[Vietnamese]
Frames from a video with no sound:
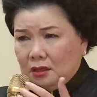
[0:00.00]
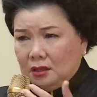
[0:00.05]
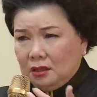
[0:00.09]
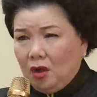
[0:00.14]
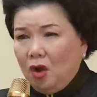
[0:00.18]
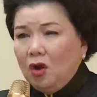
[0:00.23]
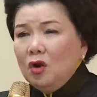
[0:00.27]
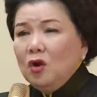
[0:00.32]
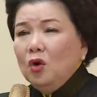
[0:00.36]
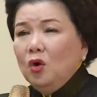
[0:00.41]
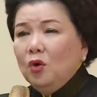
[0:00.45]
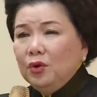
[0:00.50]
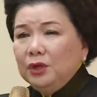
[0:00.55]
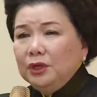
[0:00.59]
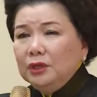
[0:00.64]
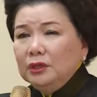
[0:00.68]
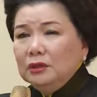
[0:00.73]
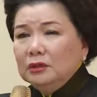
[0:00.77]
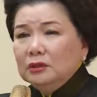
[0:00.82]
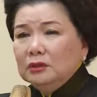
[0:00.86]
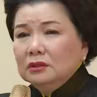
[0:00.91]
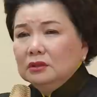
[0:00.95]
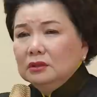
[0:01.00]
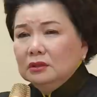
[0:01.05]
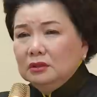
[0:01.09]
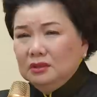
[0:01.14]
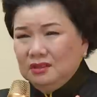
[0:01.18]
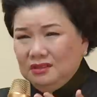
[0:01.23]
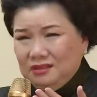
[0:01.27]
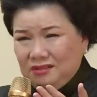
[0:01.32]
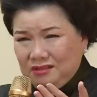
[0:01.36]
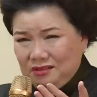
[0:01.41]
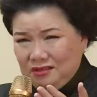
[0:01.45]
có lỗi,
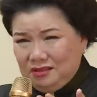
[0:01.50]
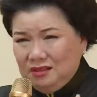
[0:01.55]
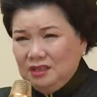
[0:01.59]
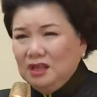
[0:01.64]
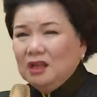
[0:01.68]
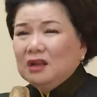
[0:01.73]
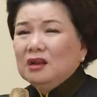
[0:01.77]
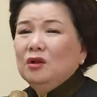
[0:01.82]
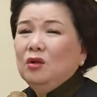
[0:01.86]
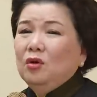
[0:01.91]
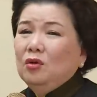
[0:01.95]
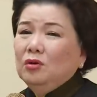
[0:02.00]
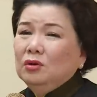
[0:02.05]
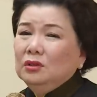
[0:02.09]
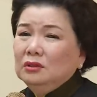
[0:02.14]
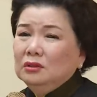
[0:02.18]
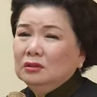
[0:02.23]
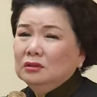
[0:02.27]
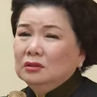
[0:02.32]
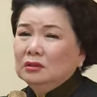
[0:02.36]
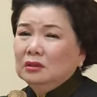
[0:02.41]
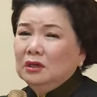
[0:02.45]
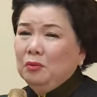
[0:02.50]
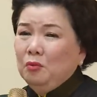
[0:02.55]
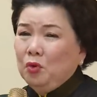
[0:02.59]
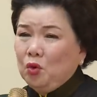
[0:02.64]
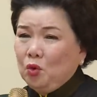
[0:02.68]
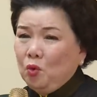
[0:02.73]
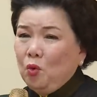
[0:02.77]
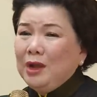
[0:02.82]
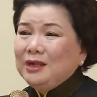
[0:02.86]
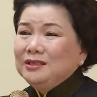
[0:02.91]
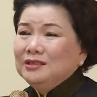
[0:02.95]
nhận lỗi là một
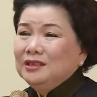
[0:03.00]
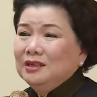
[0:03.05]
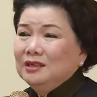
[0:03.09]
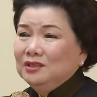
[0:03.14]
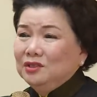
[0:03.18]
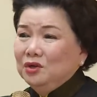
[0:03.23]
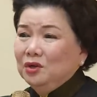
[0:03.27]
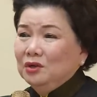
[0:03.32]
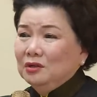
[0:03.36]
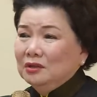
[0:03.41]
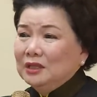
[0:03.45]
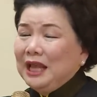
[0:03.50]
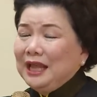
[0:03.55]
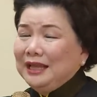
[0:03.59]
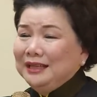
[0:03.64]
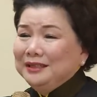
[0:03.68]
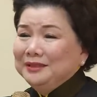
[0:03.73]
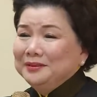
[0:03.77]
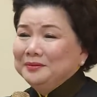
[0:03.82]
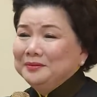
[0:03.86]
quá trình trưởng thành.